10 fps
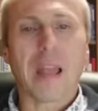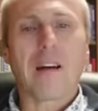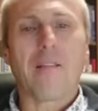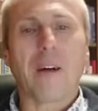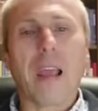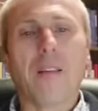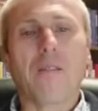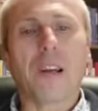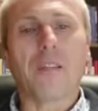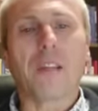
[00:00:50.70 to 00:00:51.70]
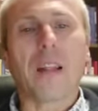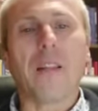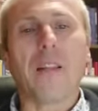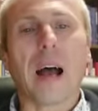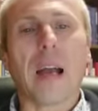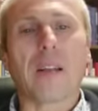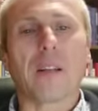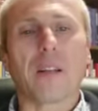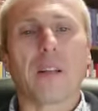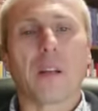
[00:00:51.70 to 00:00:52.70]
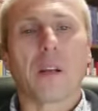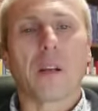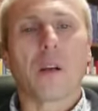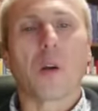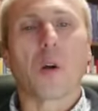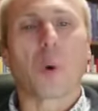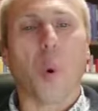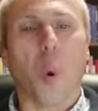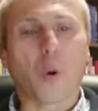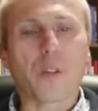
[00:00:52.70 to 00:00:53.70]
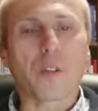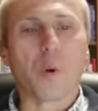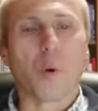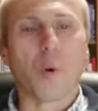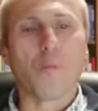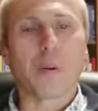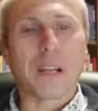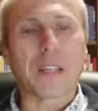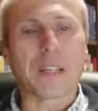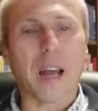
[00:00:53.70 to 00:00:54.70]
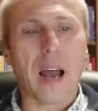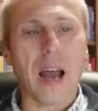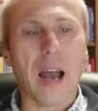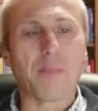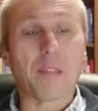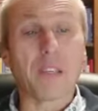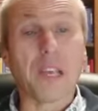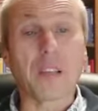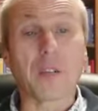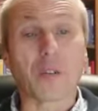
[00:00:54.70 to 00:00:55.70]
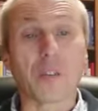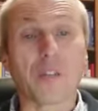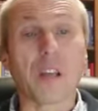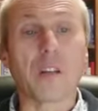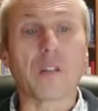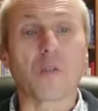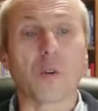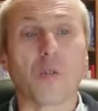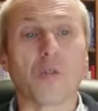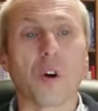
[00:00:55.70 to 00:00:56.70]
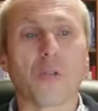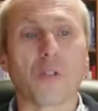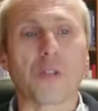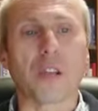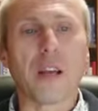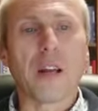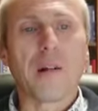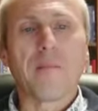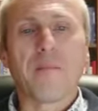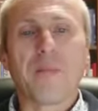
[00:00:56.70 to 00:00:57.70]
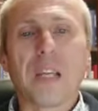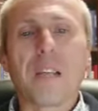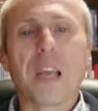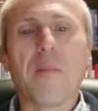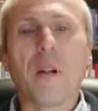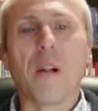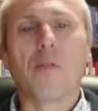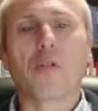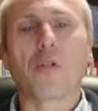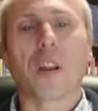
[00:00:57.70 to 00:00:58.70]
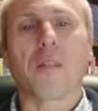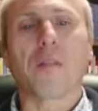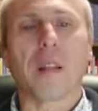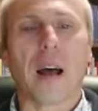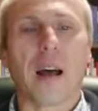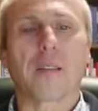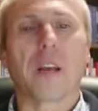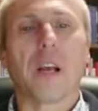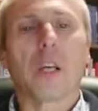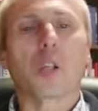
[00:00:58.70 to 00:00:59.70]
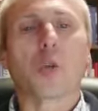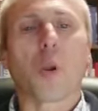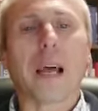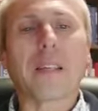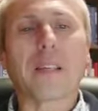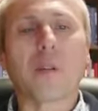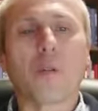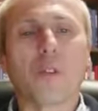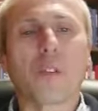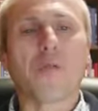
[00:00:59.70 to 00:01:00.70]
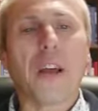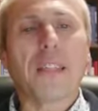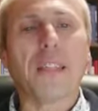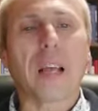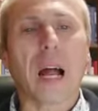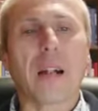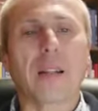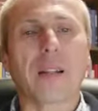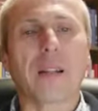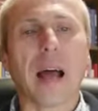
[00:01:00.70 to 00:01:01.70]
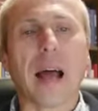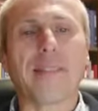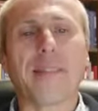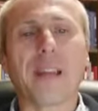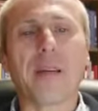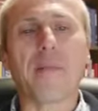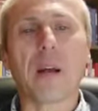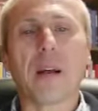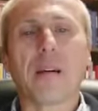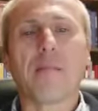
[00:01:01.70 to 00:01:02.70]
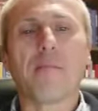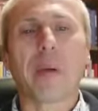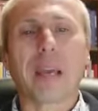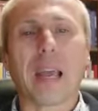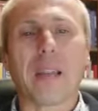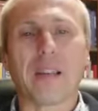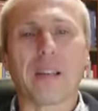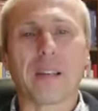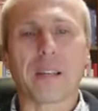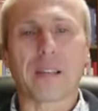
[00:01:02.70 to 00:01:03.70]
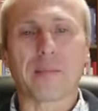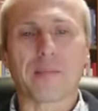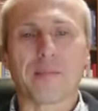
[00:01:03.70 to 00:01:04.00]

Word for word: Weil wir denn einen großen Hohenpriester haben, Jesus, den Sohn Gottes, der die Himmel durchschritten hat, so lasst uns festhalten an dem Bekenntnis.